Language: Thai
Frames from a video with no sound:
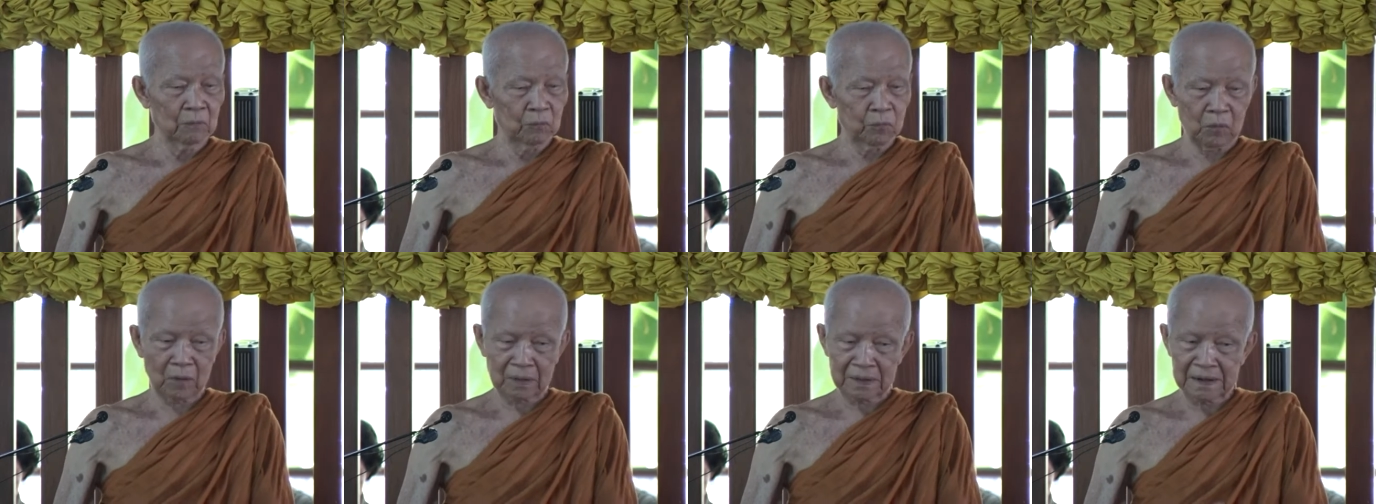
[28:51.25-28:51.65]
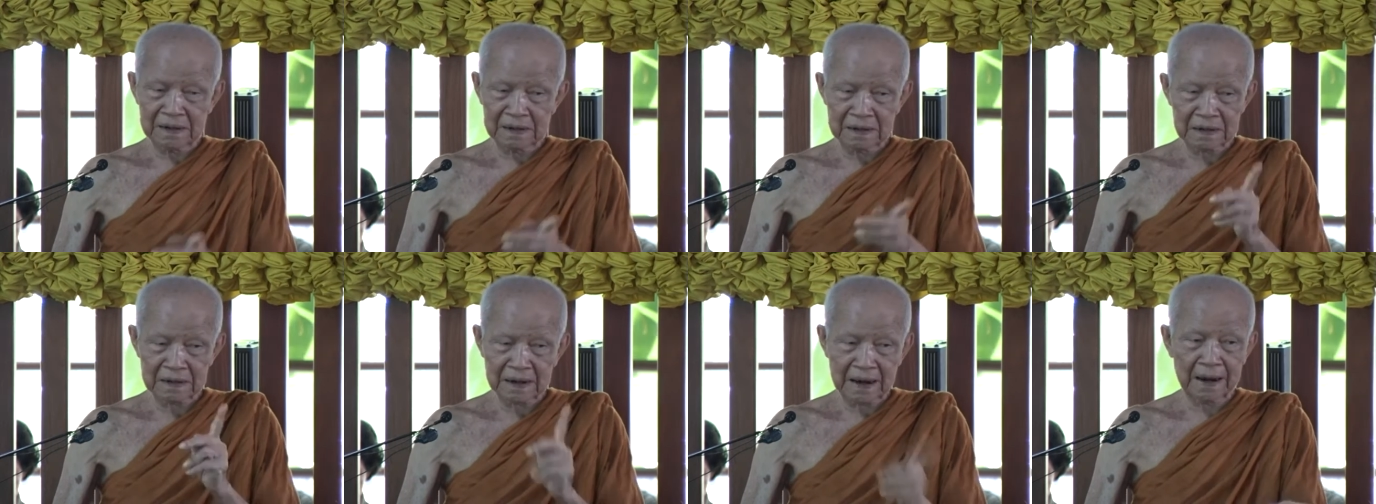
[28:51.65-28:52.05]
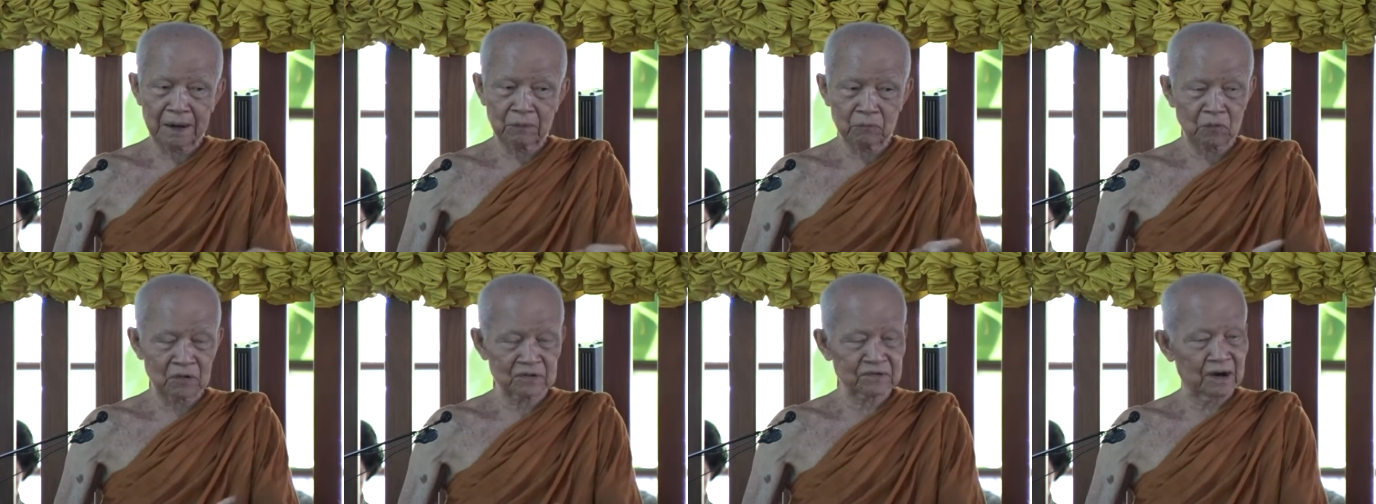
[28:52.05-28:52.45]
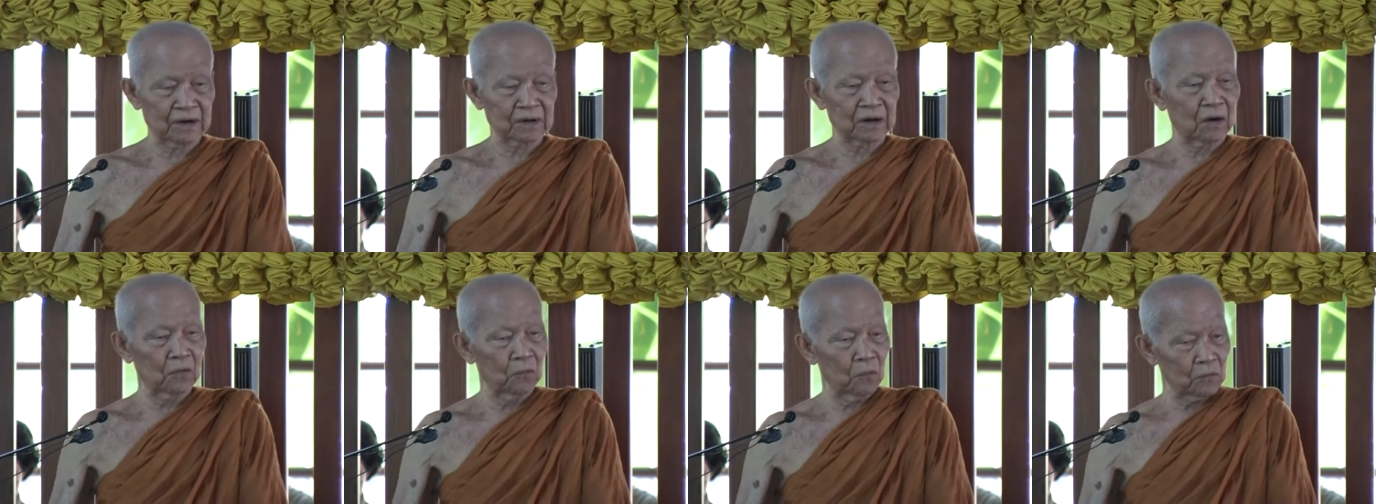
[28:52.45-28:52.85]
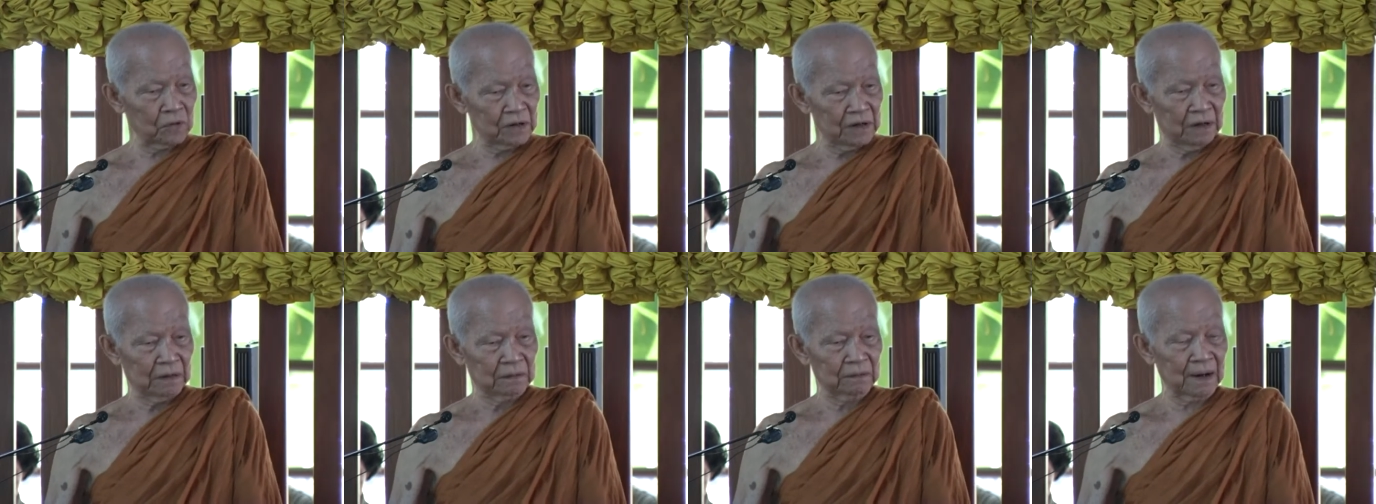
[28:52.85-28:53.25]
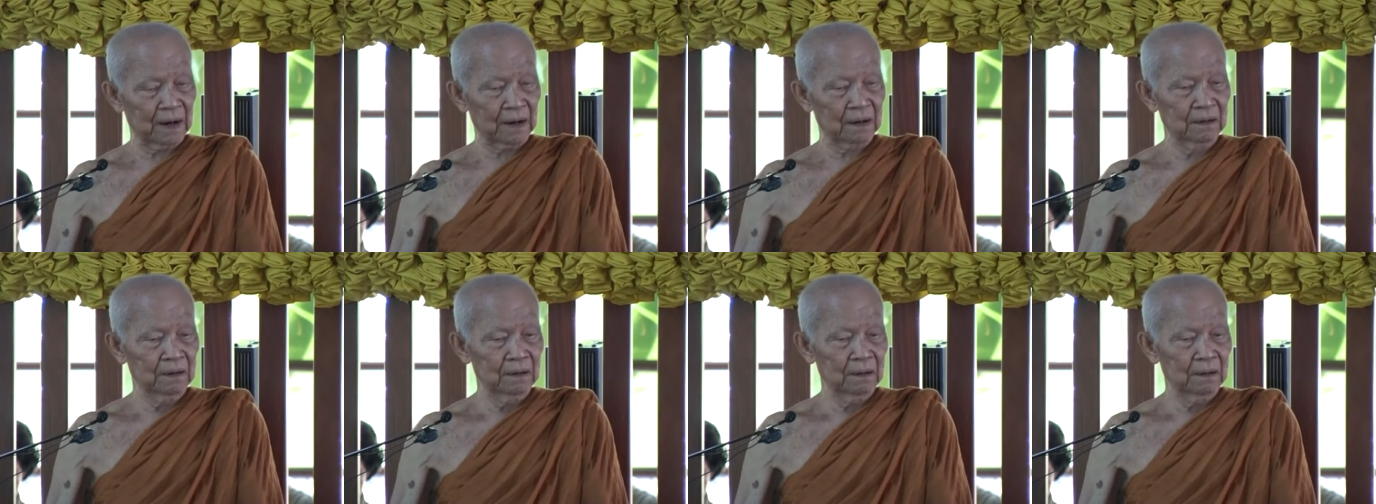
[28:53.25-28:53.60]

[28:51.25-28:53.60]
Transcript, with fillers: พวกนี้เลวกว่าสัตว์นรกอีกน่ะ